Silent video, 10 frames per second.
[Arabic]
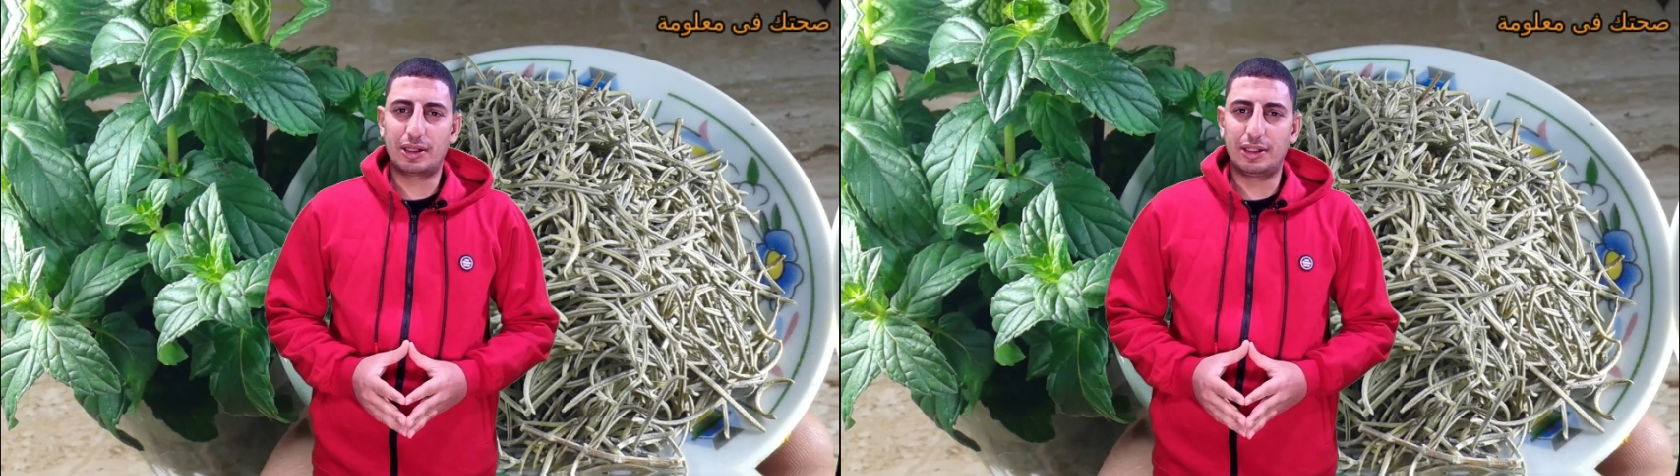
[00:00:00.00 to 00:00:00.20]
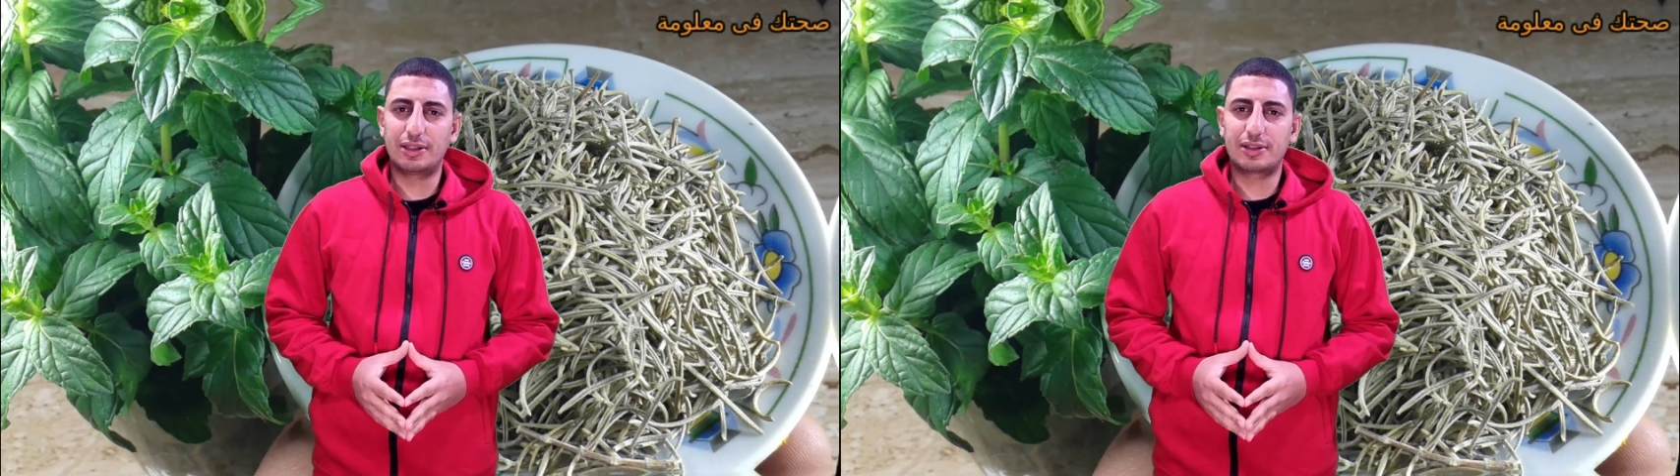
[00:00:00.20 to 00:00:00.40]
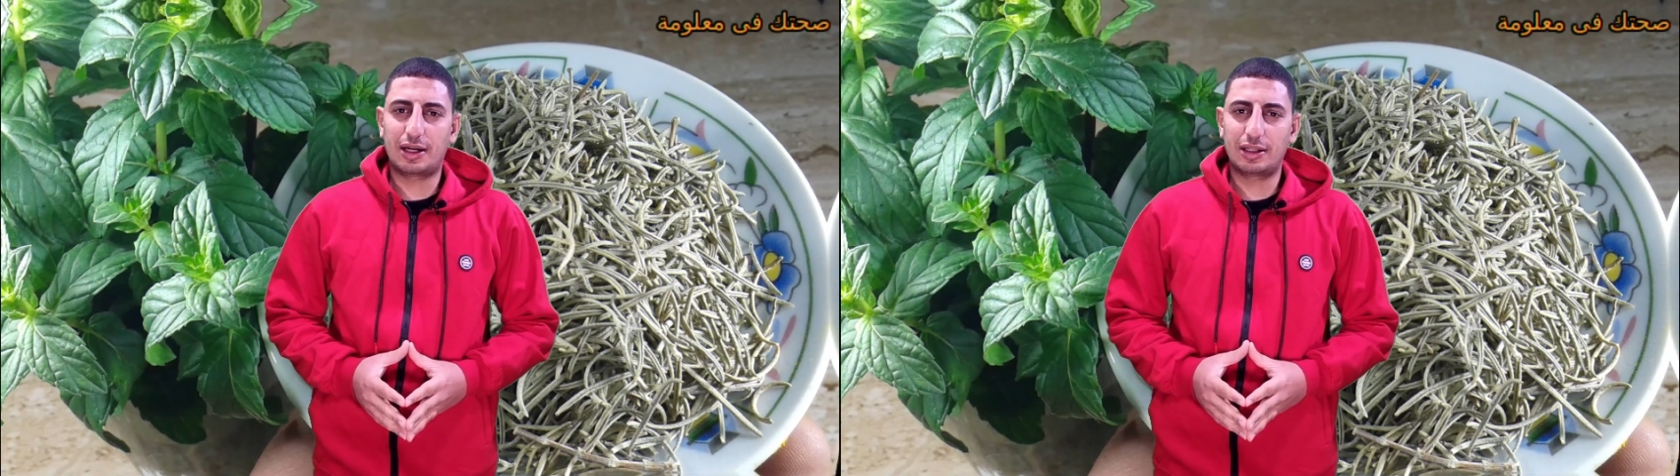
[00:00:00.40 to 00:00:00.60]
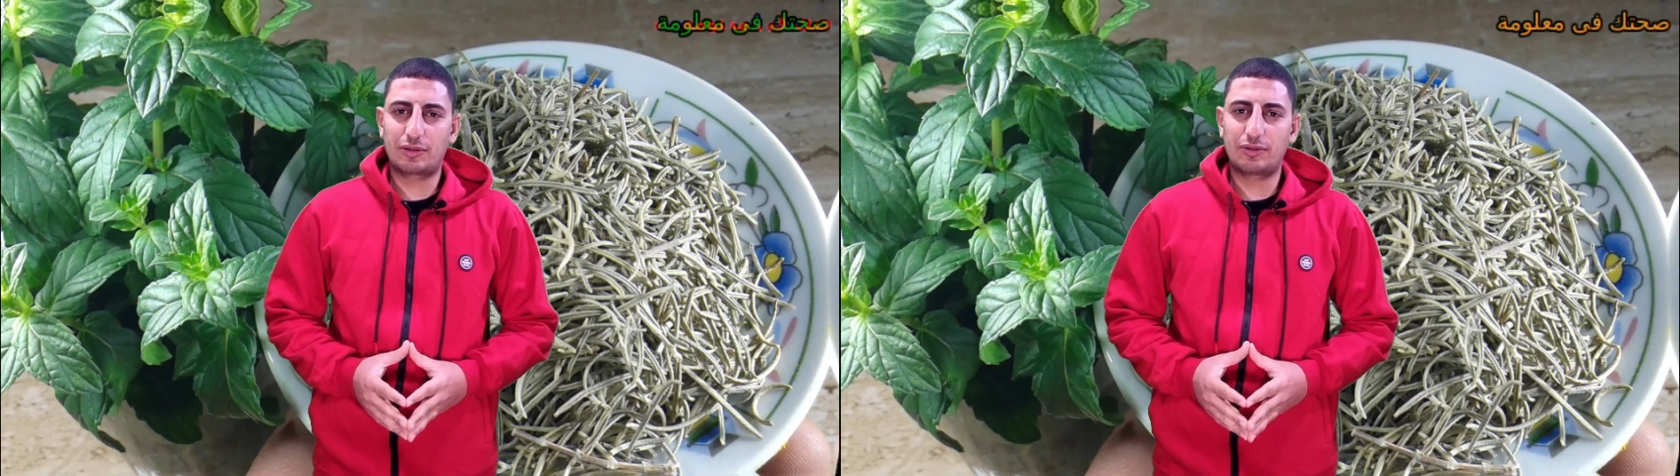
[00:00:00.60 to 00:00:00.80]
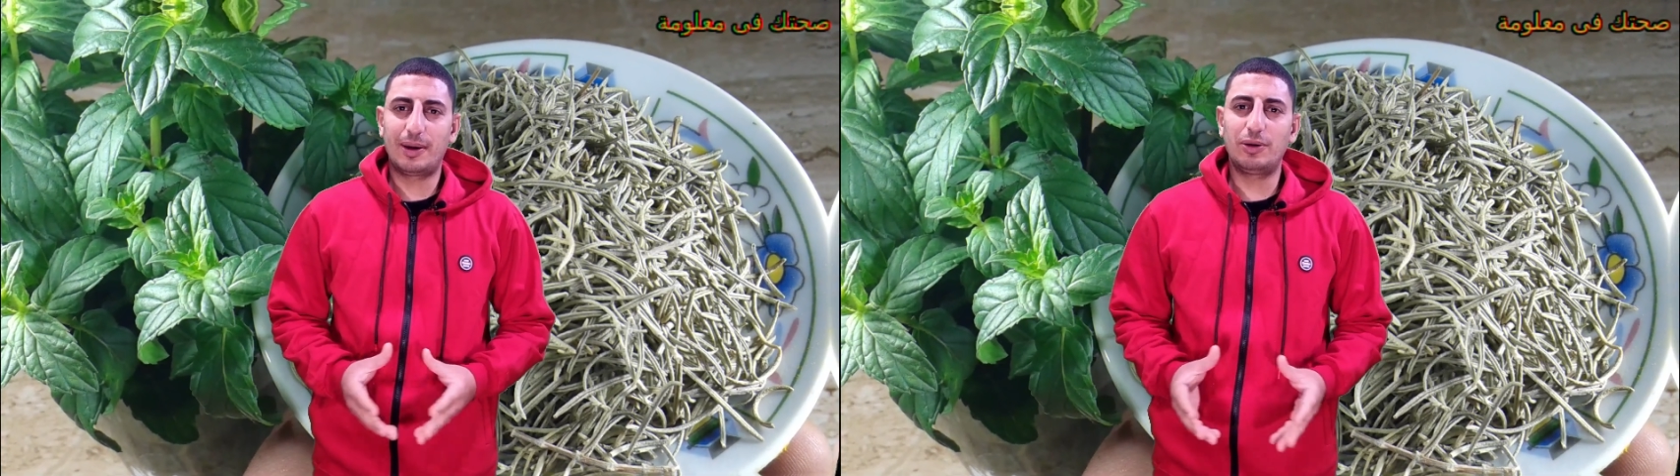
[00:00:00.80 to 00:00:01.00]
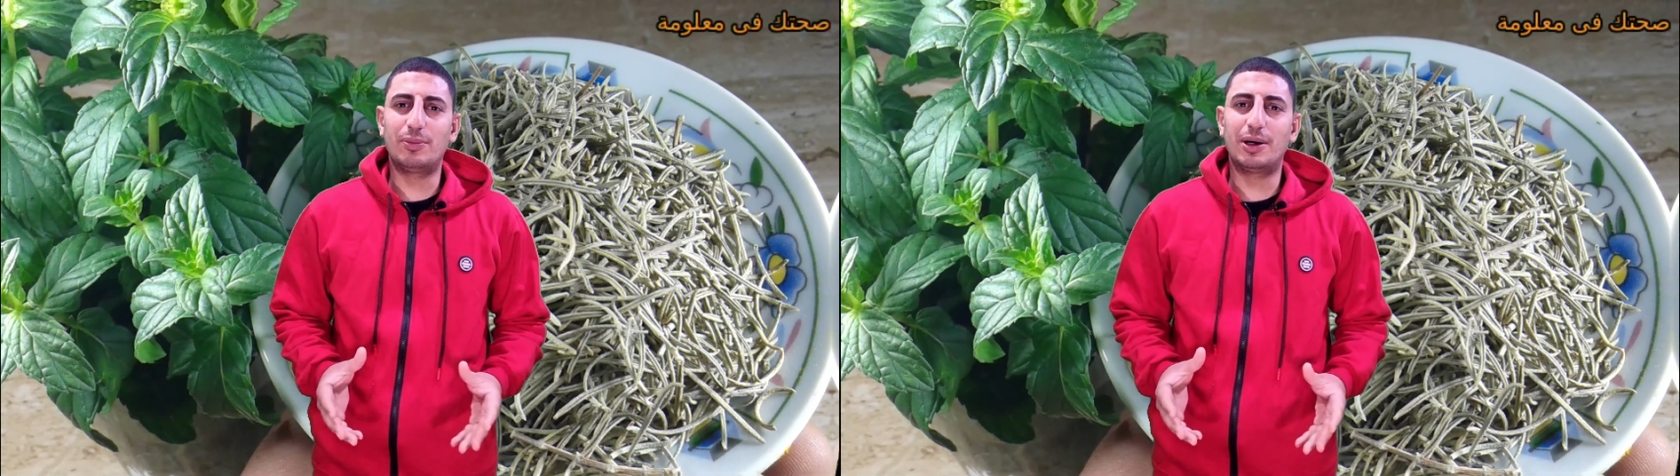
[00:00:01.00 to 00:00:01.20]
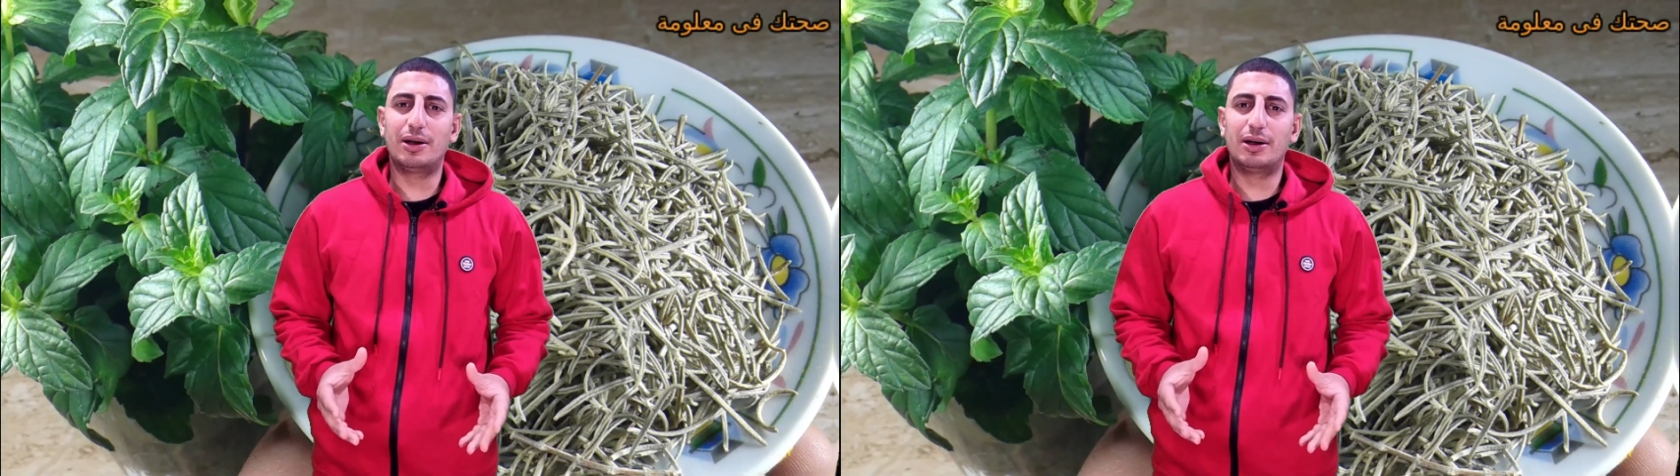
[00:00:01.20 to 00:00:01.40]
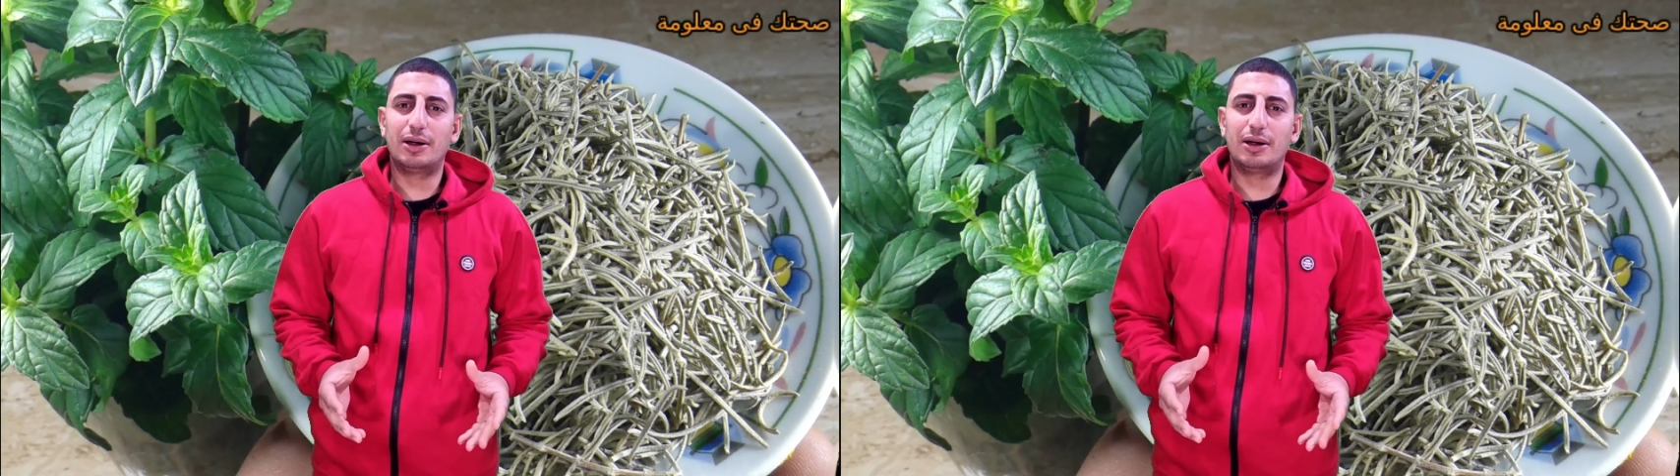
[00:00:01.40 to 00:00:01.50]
قناة صحتك في معلومة